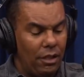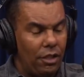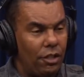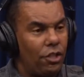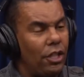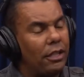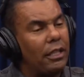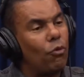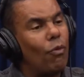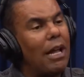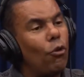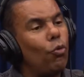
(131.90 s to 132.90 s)
Tinha que ter
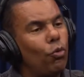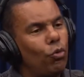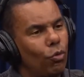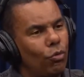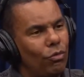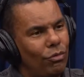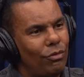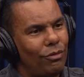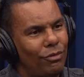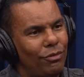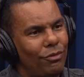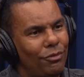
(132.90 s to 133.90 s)
um aluno
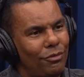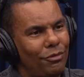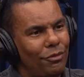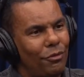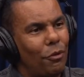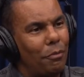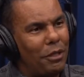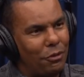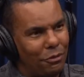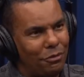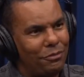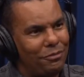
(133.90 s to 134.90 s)

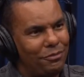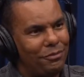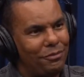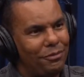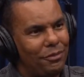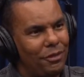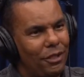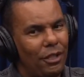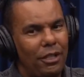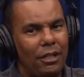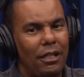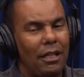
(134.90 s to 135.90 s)
comigo
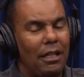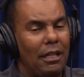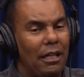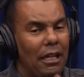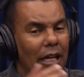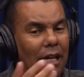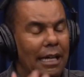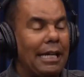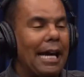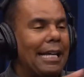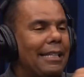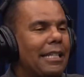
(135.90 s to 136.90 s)
que. É,
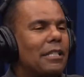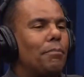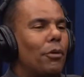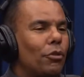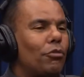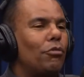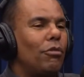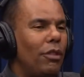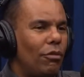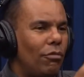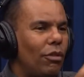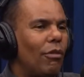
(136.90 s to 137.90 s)
aí, nesse ponto,
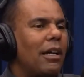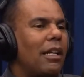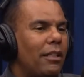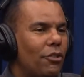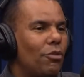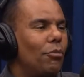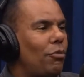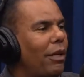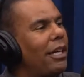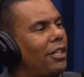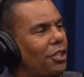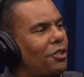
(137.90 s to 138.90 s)
eu, eu agradeço muito à
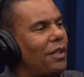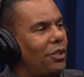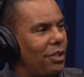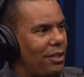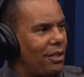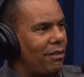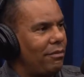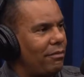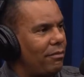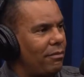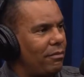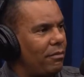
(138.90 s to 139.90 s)
Igreja Adventista.
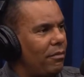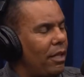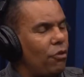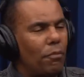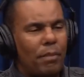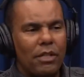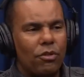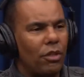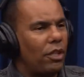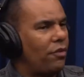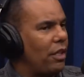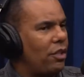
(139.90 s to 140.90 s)
Nenhum pastor
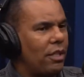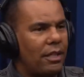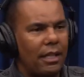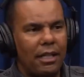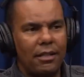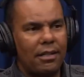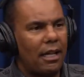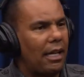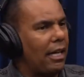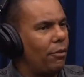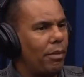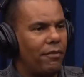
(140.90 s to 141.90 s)
adventista ganha
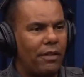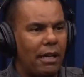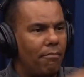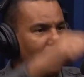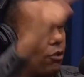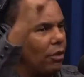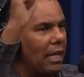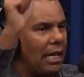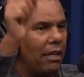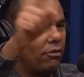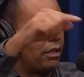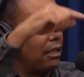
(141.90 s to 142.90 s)
salário para ficar
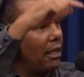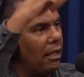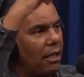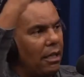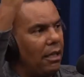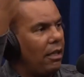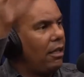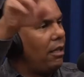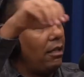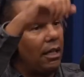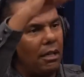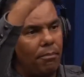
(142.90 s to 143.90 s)
milionário, ter
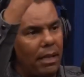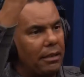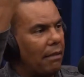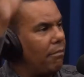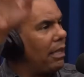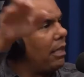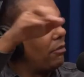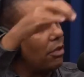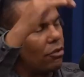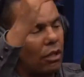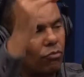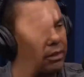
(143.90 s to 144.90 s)
ilha,
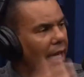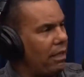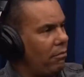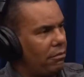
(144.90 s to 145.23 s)
apartamentos, não tem.